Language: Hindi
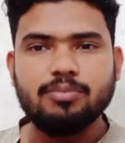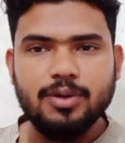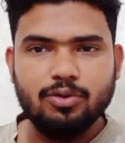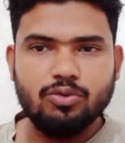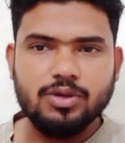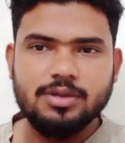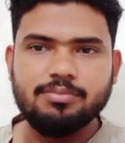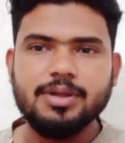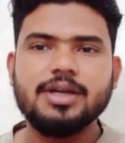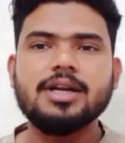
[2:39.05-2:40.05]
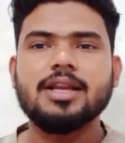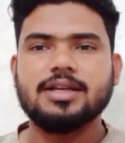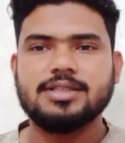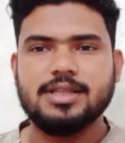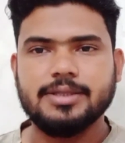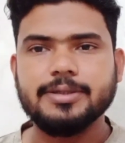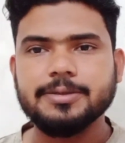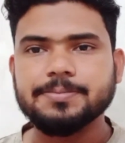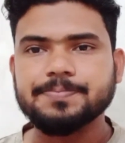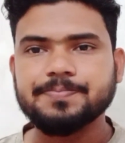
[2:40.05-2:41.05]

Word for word: बेवड़ों की भीड़ लग जाती है